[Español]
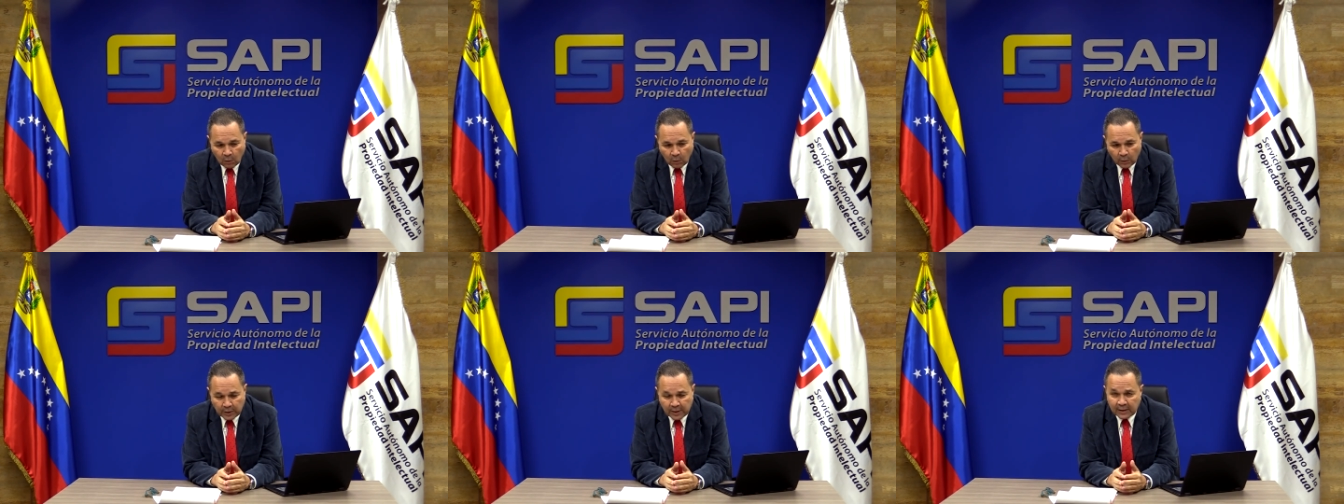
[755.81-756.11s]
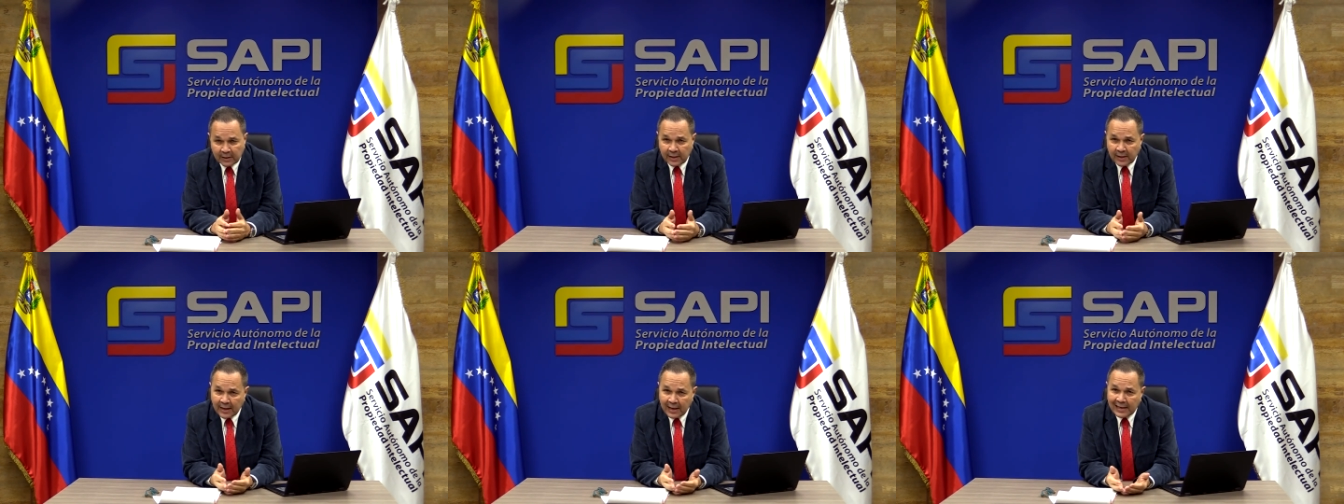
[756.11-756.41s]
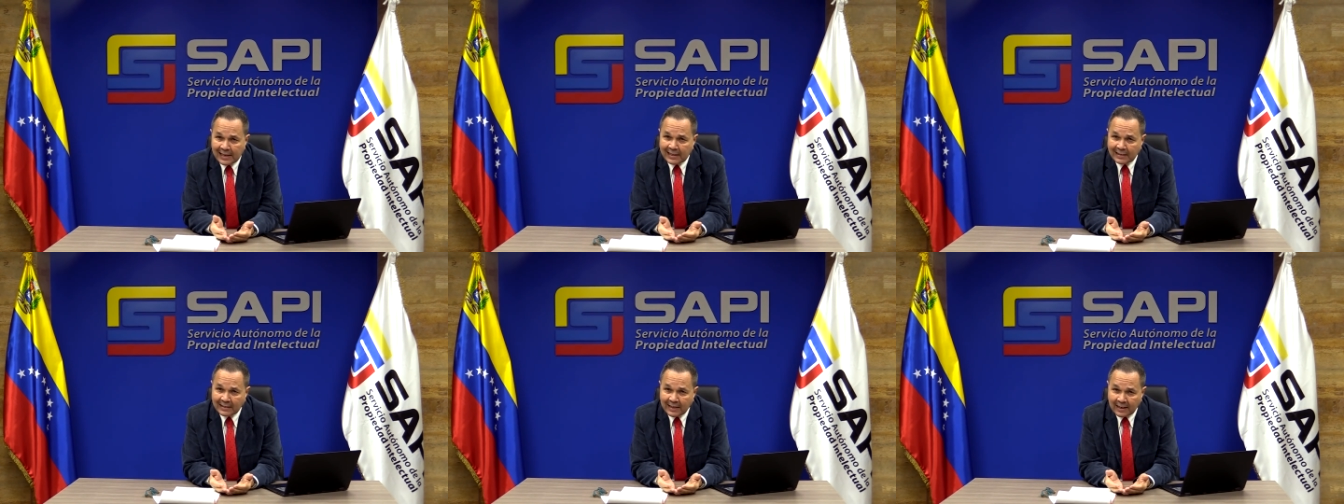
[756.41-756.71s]
hoy en día
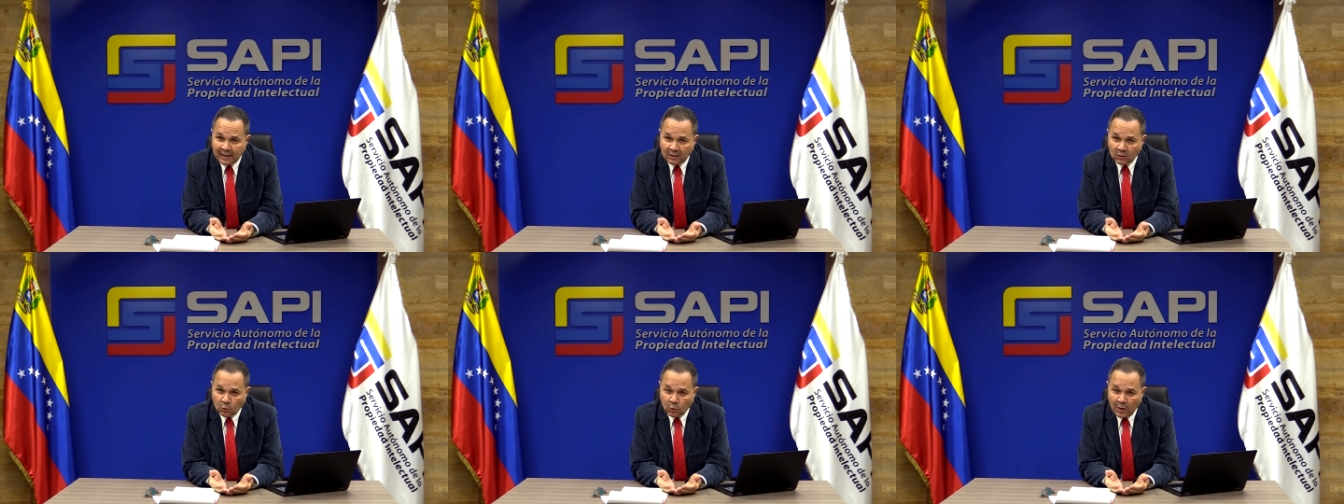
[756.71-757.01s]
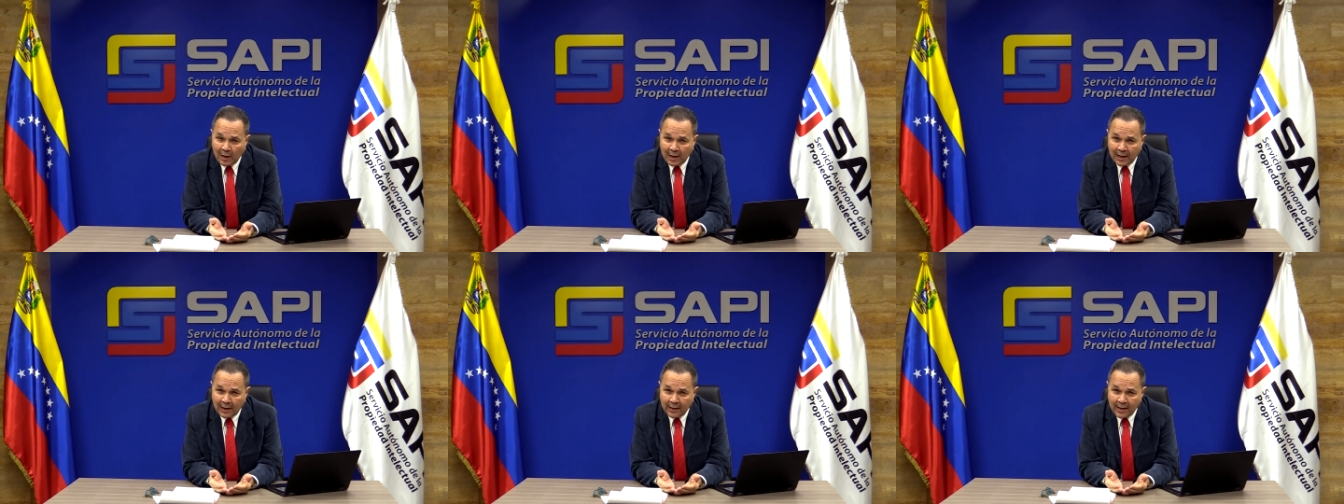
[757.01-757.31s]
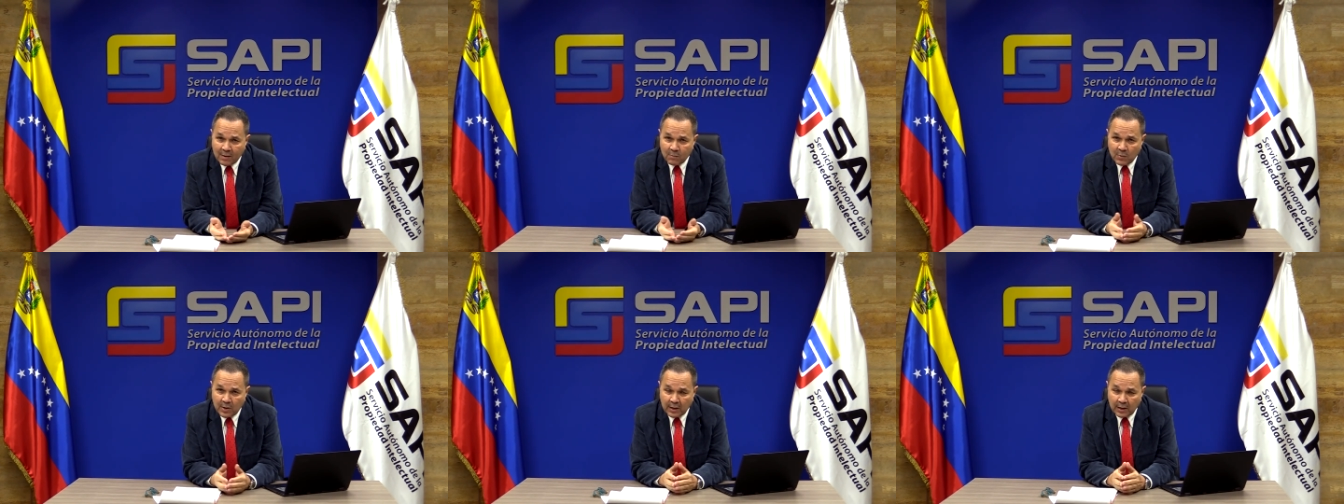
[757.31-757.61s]
en literatura
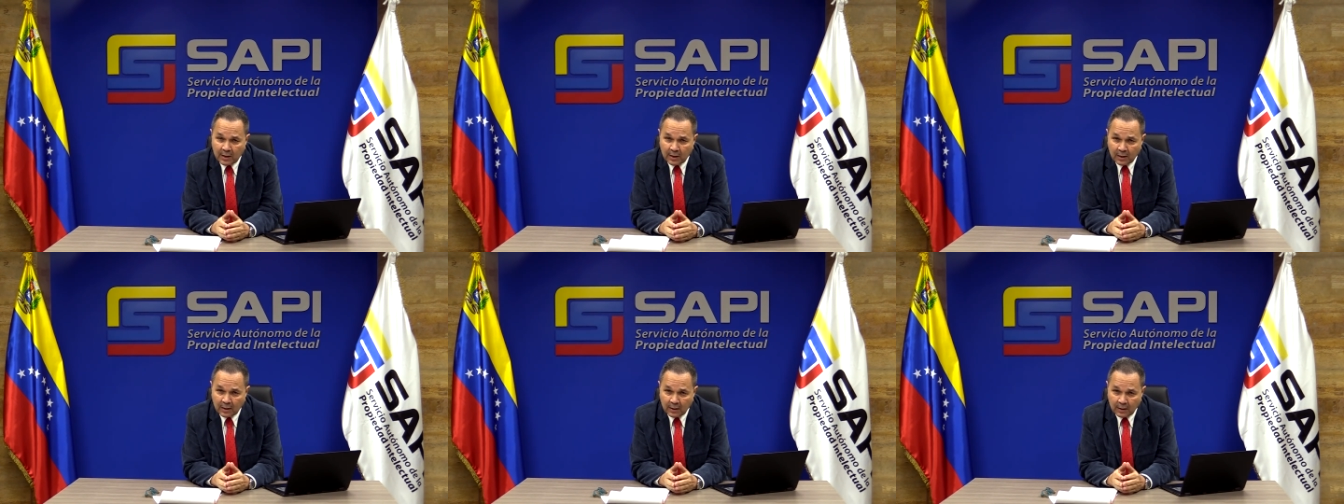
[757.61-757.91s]
académica.